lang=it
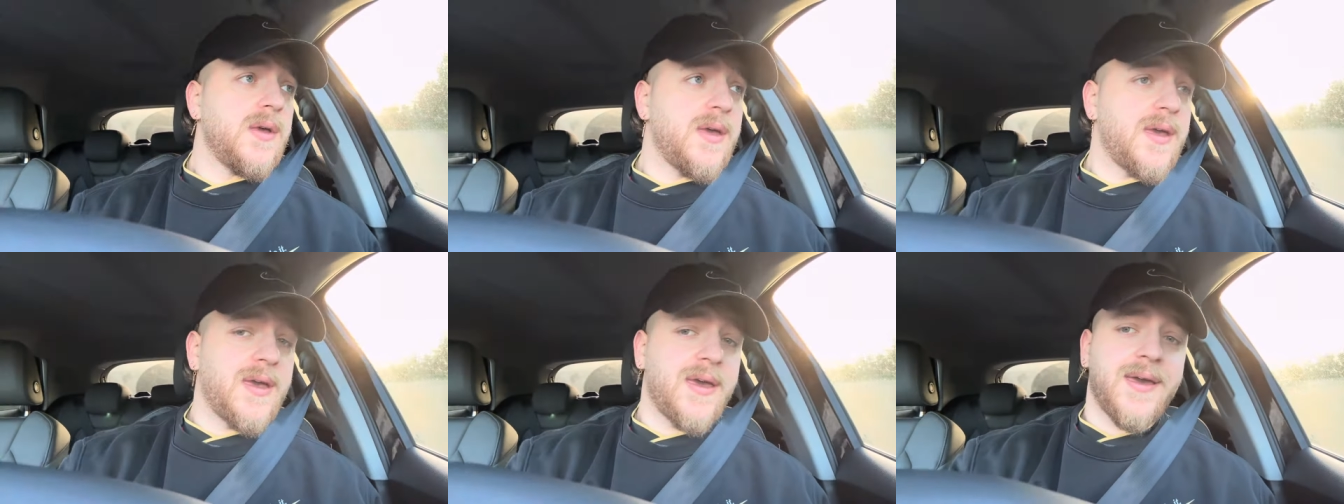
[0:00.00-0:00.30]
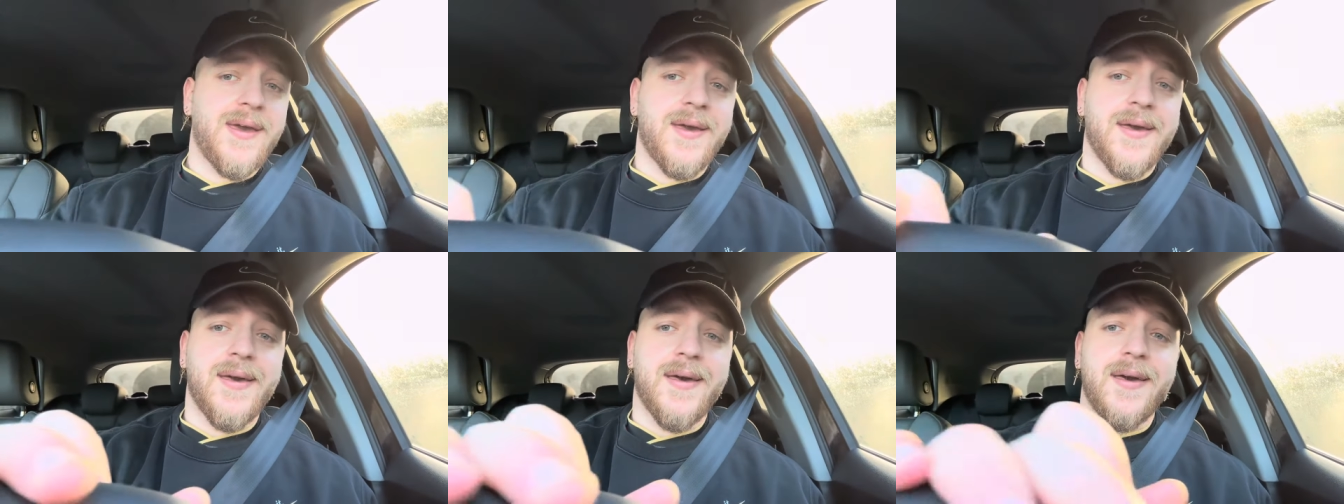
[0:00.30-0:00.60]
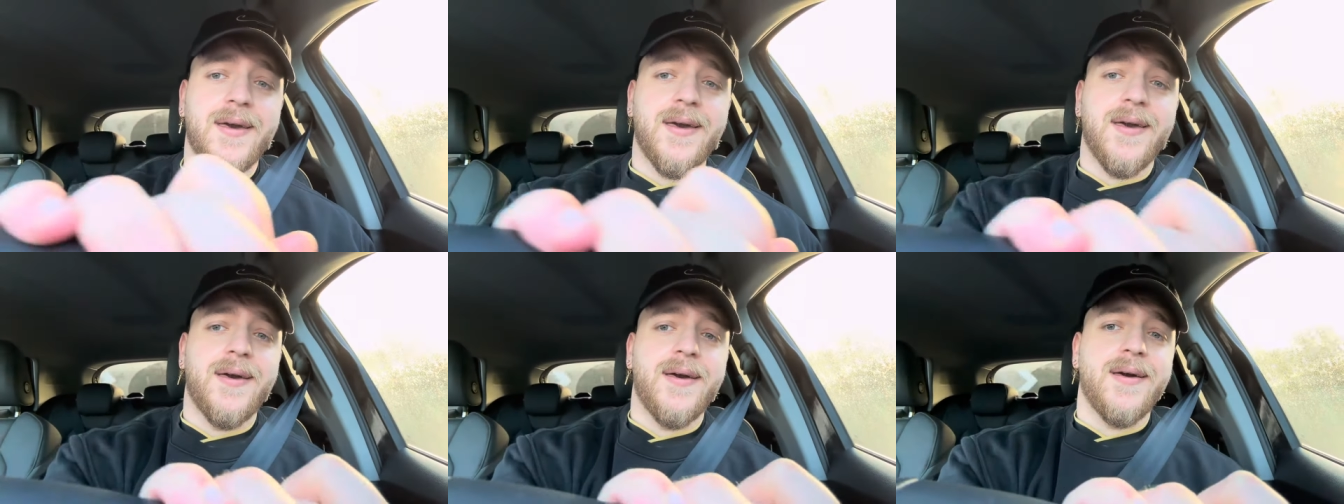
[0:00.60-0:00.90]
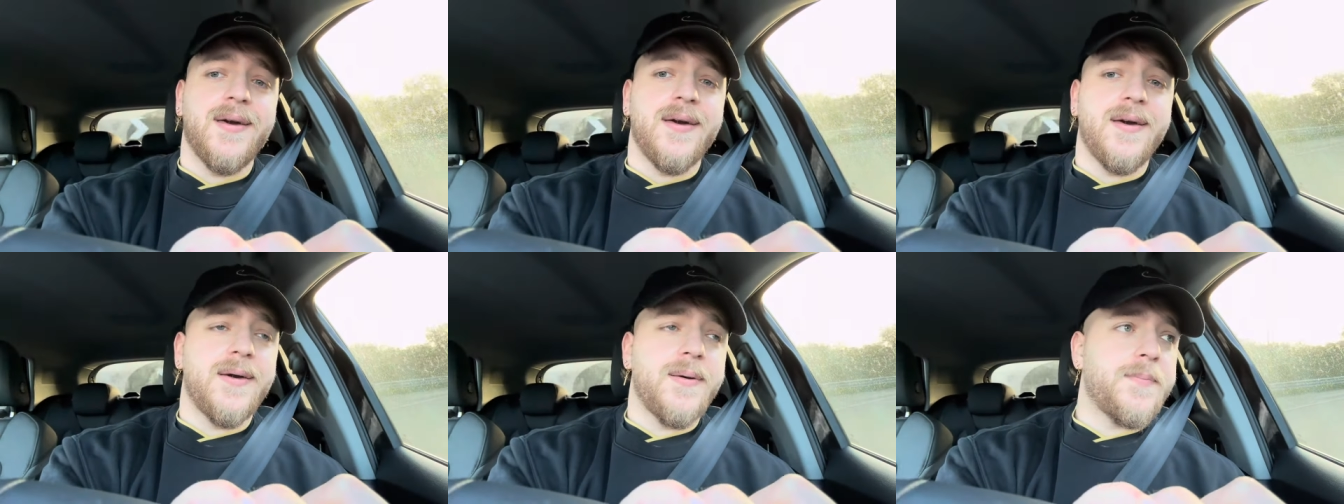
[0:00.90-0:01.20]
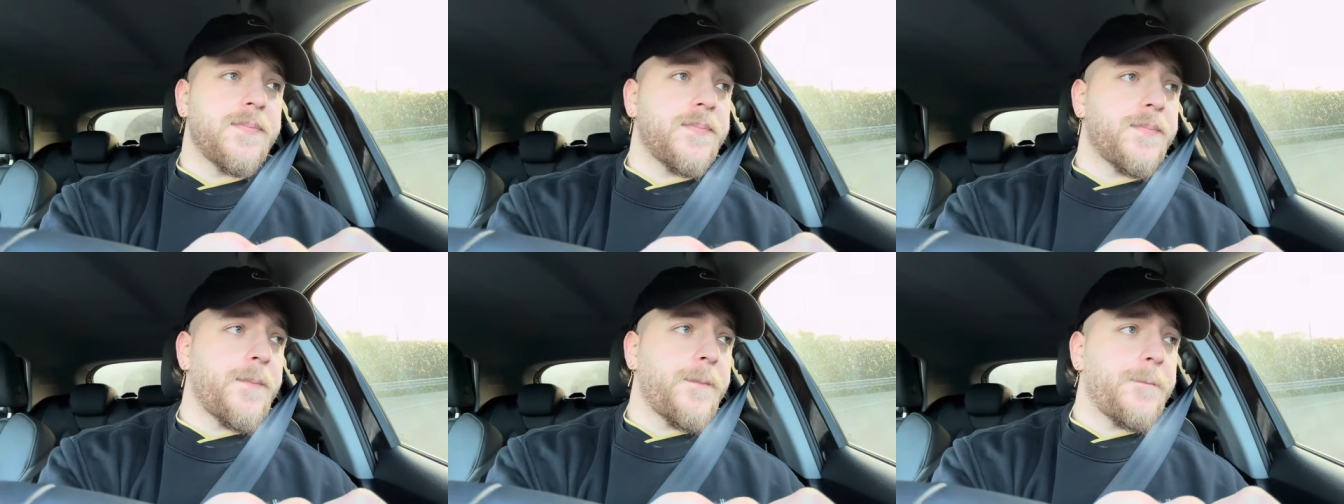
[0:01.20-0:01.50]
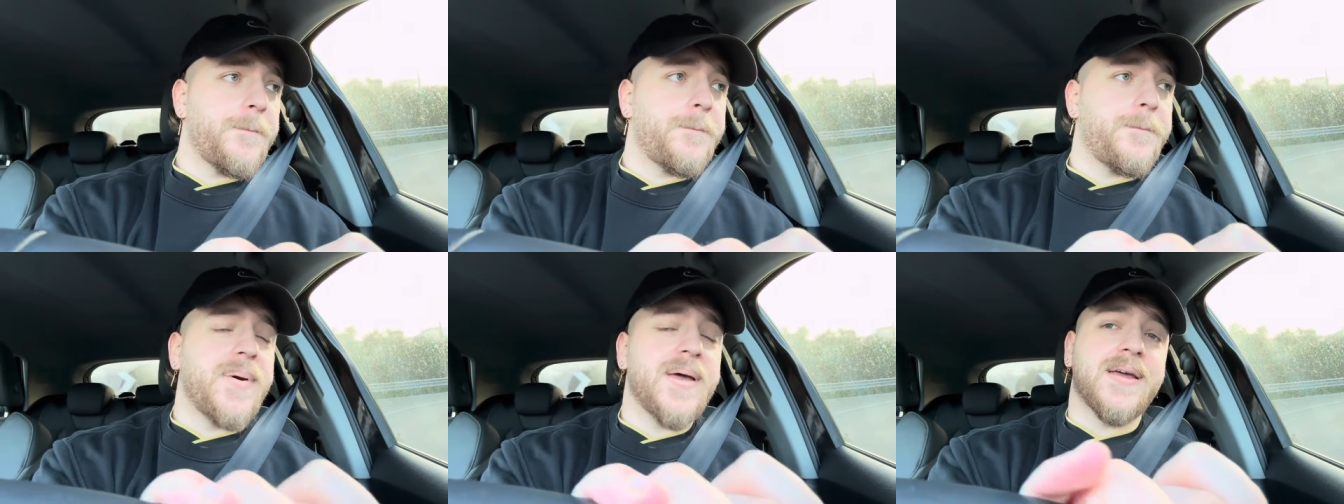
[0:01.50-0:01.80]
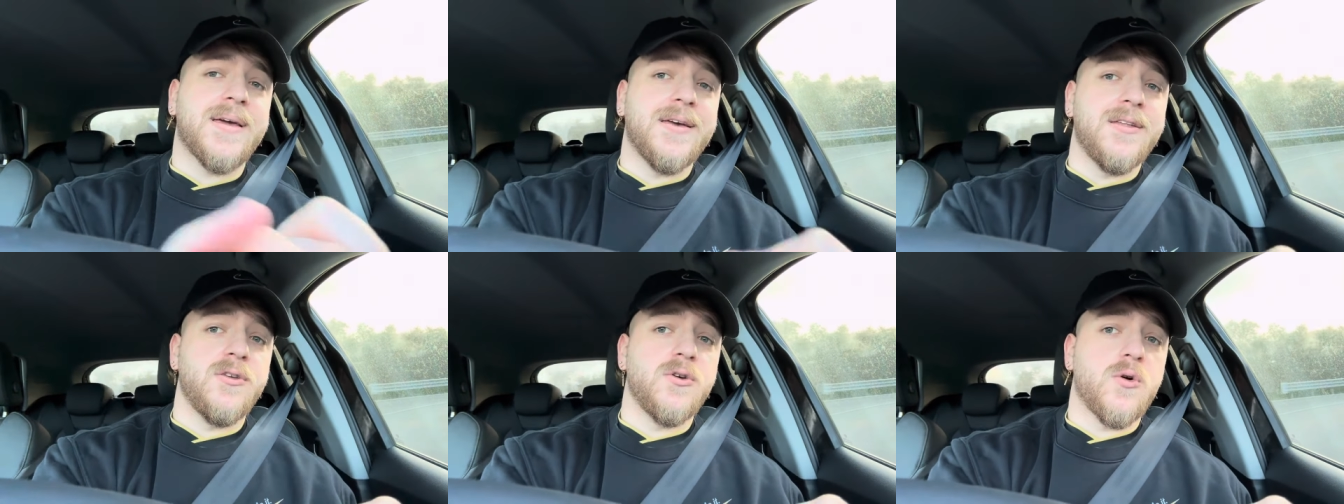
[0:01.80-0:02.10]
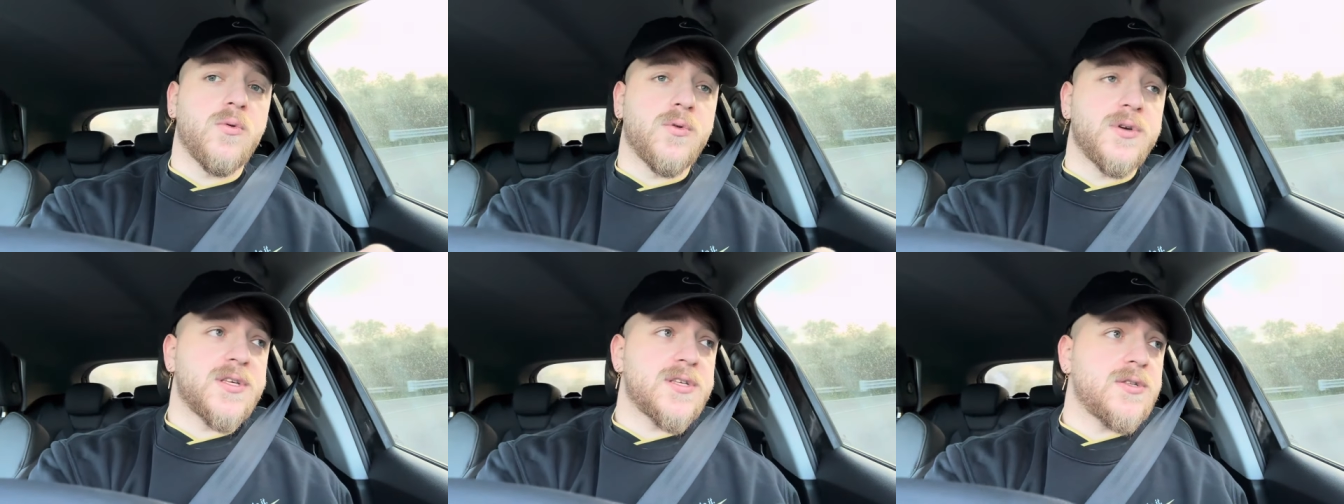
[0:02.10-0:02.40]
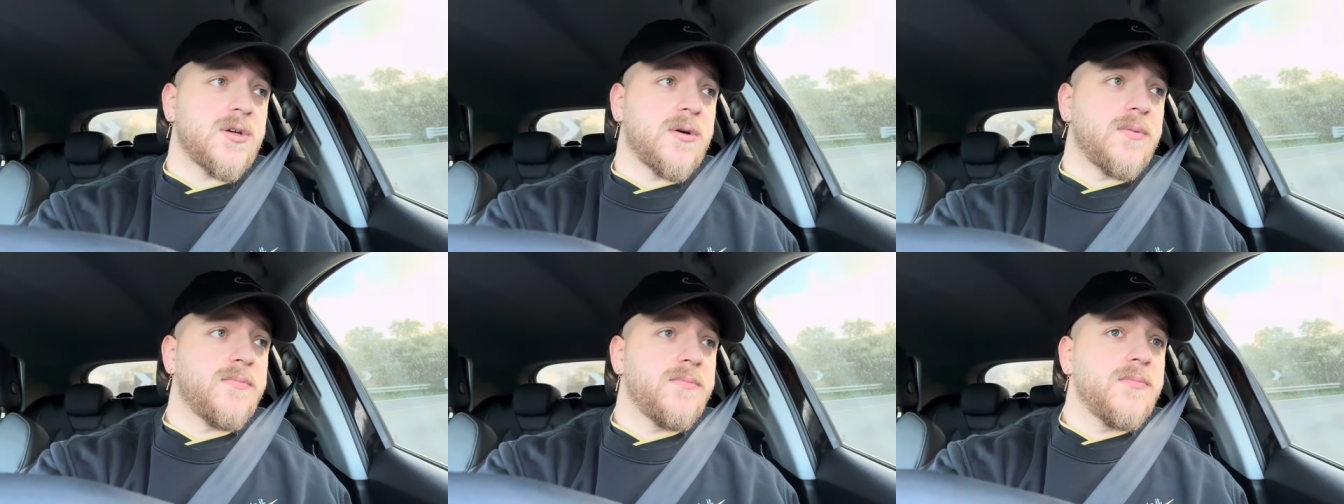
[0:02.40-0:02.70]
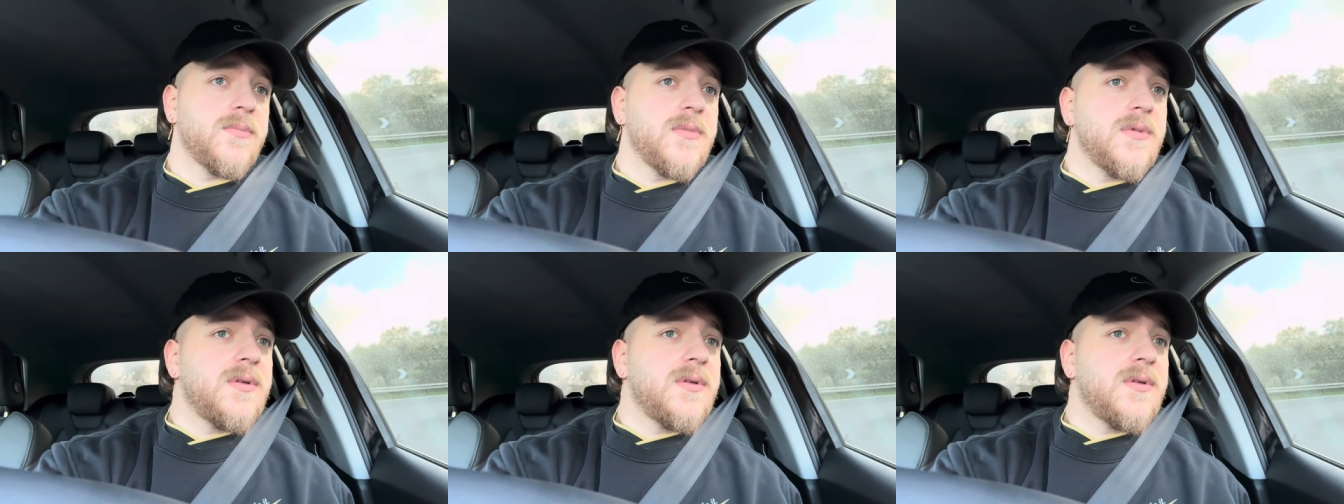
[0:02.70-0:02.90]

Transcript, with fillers: Eh, perché dico questo?